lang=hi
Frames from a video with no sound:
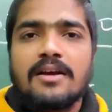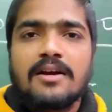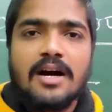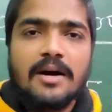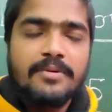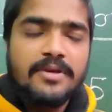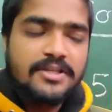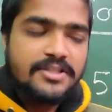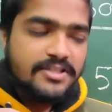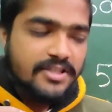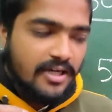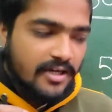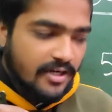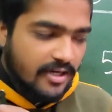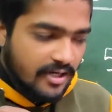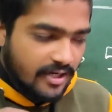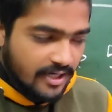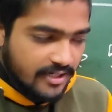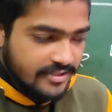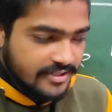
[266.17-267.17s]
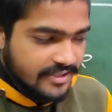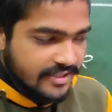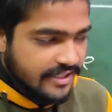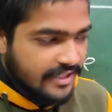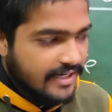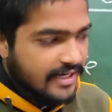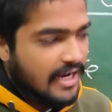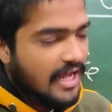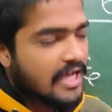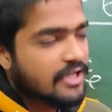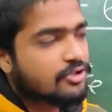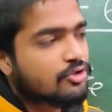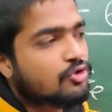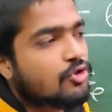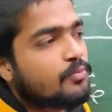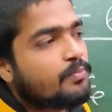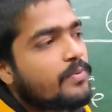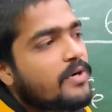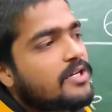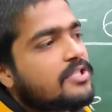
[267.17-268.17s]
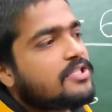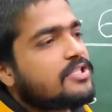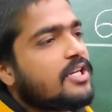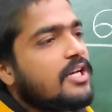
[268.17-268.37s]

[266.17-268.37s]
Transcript: कभी संघर्ष के रास्तों पर